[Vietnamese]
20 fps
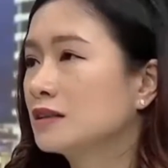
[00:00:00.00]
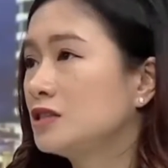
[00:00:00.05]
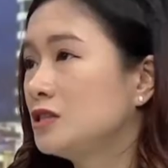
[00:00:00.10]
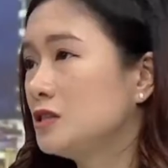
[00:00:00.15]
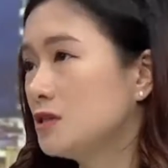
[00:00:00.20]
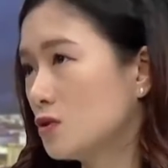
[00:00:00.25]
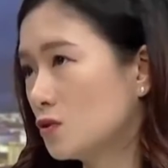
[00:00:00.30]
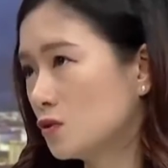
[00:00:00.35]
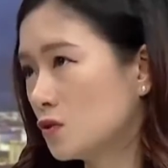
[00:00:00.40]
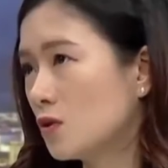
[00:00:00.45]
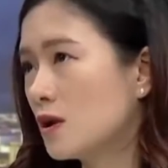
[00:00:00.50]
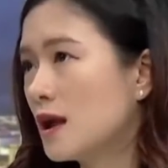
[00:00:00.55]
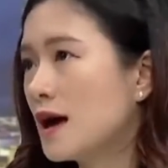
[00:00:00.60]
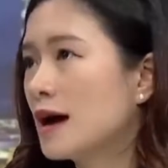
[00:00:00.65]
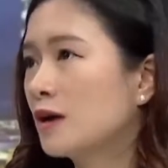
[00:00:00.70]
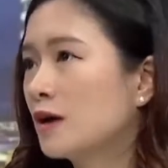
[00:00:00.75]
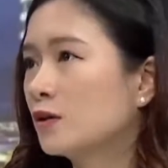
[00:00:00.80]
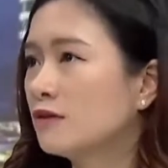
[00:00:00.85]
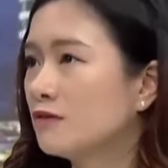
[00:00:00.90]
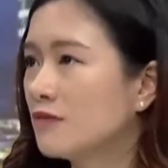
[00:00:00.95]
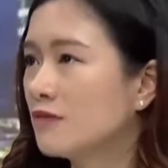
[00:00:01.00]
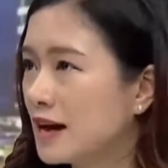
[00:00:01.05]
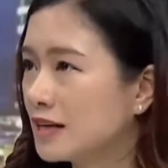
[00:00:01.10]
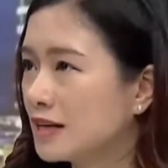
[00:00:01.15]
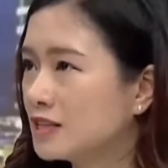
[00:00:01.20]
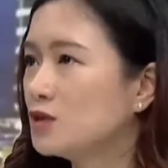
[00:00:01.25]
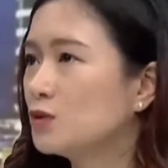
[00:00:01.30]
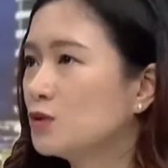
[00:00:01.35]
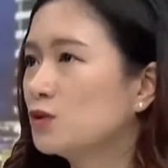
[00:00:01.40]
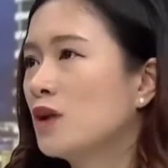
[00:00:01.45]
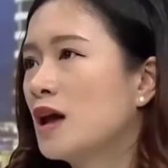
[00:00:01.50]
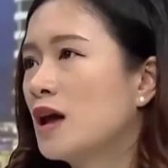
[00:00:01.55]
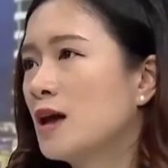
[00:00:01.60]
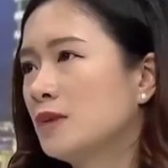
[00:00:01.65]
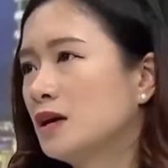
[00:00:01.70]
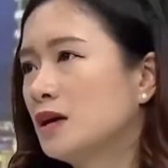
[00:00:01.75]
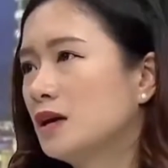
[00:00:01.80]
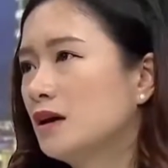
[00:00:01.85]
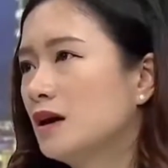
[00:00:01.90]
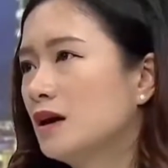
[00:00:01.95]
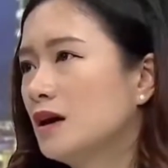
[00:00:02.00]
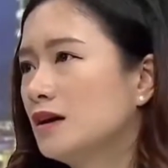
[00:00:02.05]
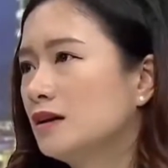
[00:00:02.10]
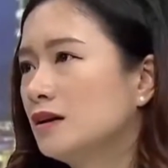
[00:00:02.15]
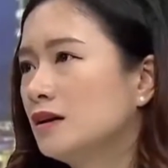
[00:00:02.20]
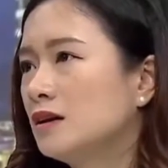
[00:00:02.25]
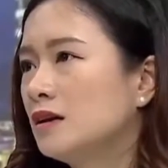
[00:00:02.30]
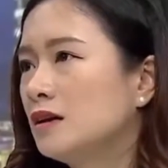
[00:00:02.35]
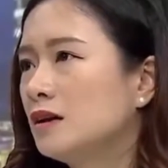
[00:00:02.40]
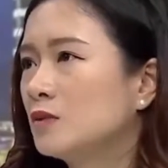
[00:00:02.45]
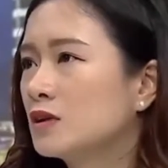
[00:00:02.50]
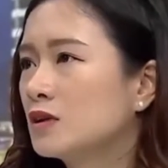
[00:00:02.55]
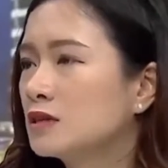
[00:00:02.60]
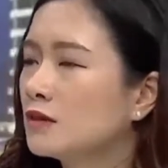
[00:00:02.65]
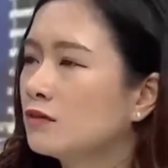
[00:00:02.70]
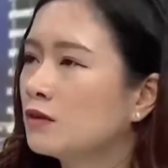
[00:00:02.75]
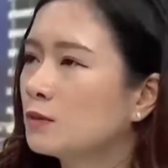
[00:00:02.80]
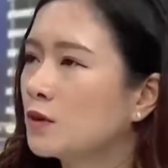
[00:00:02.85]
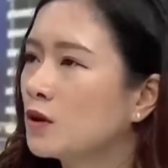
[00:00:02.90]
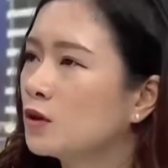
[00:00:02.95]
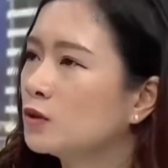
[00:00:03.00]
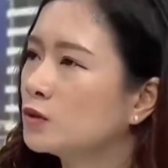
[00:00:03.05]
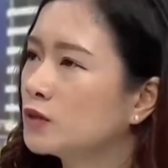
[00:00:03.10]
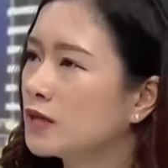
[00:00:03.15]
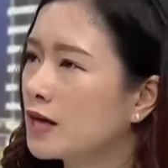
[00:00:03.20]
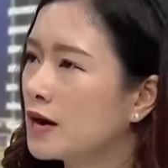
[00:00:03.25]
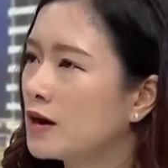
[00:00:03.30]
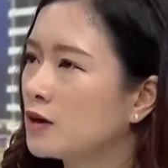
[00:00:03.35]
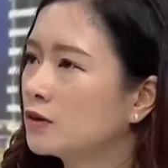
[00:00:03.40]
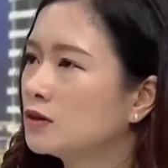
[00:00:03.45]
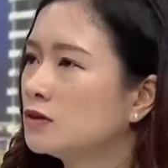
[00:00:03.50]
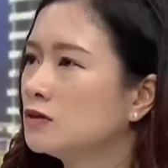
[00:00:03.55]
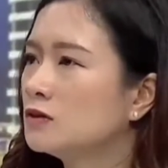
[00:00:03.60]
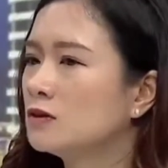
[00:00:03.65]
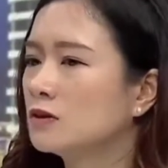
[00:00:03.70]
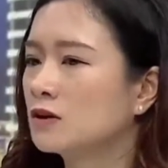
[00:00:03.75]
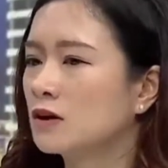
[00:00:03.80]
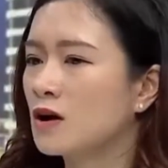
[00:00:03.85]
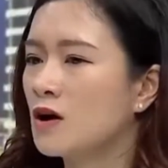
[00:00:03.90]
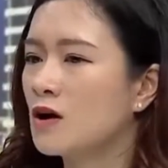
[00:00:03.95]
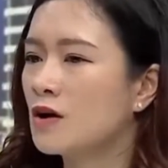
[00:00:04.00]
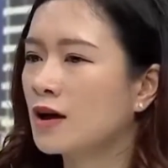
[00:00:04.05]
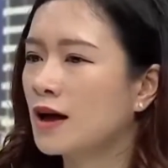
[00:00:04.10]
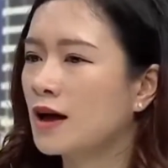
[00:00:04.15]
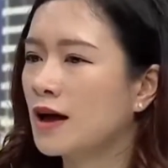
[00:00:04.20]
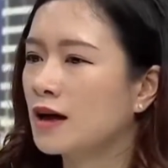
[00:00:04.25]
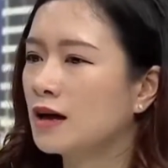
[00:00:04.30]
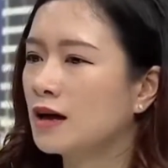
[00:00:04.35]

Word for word: hàng triệu đô la có thể vài triệu đô la Mỹ thì cái sản phẩm con hotel thường có